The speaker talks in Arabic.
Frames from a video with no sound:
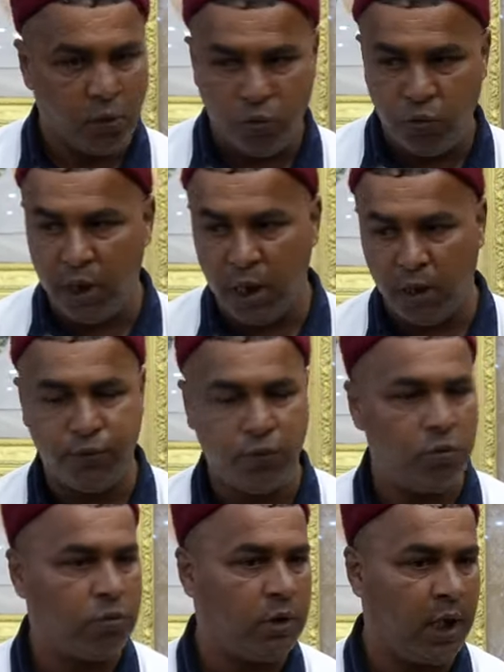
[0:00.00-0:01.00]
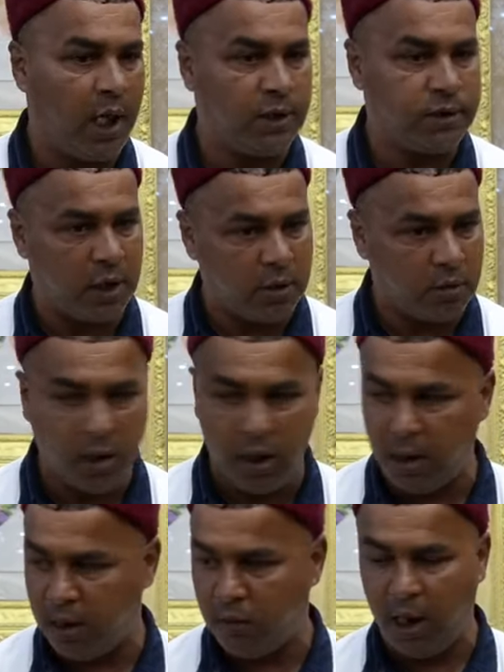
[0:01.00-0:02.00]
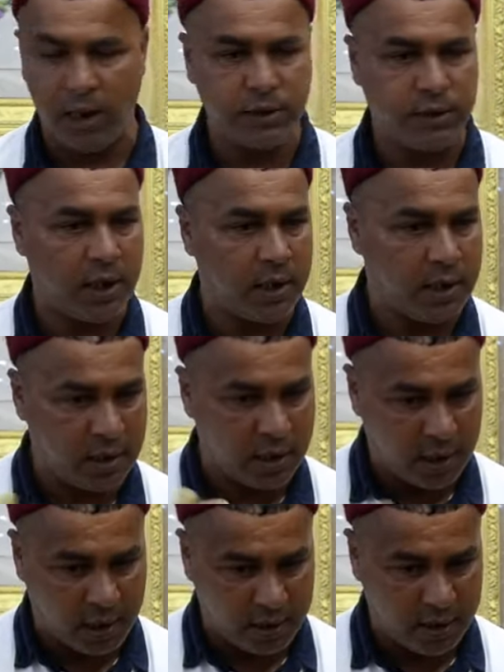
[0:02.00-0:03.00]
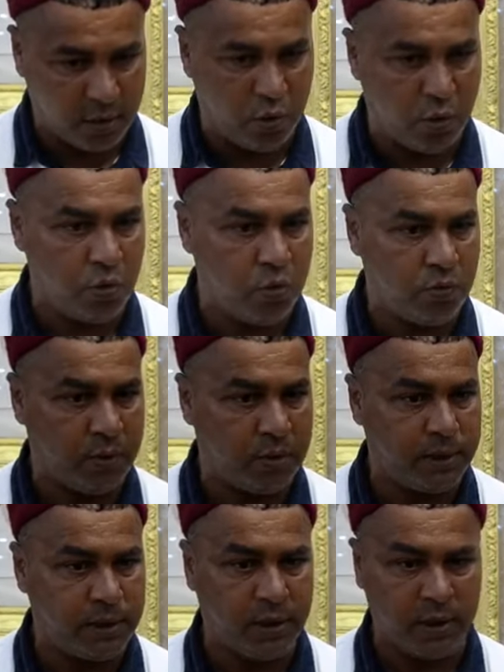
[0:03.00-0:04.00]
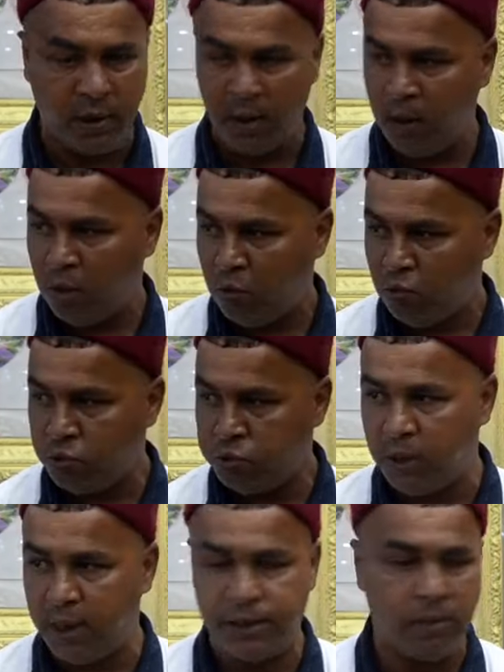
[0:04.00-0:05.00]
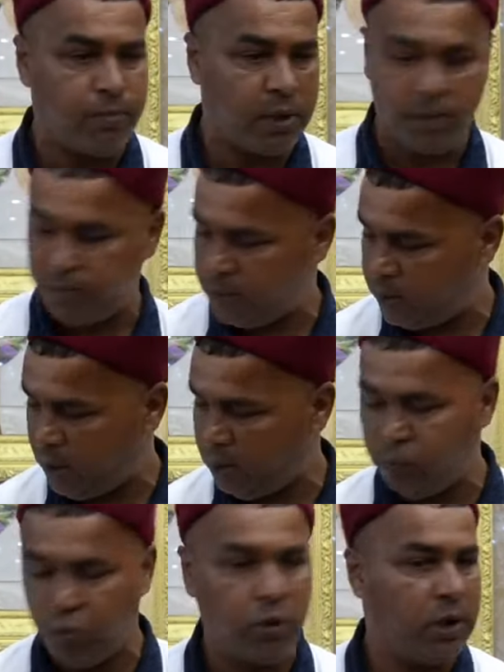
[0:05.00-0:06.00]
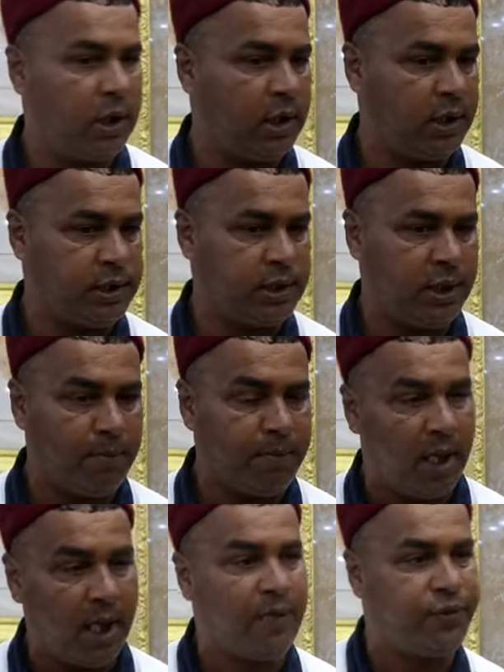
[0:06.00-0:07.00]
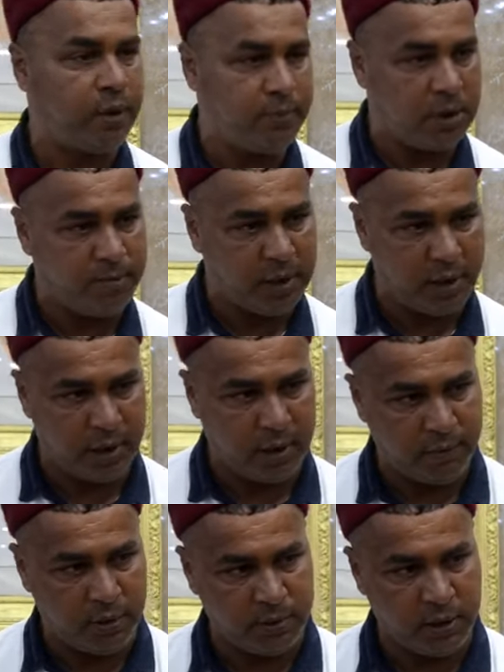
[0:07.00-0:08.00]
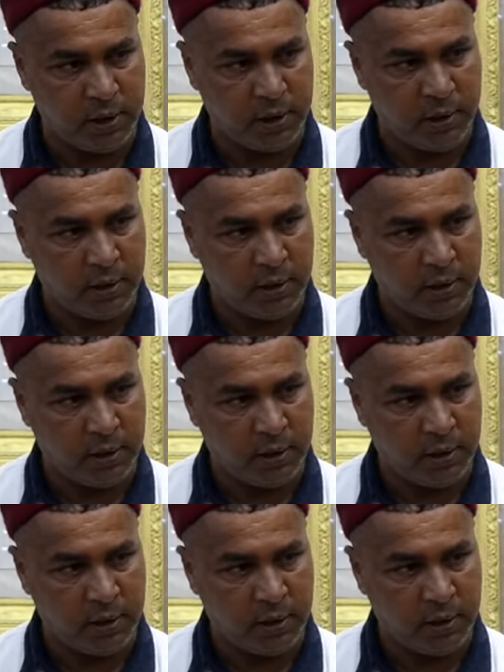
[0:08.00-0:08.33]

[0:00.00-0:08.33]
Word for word: وياخذوا عندها نكهه وعندها يعني جو فهمتني والتوانسه يحبوا الزلابي اكثر من المفارق فهمتني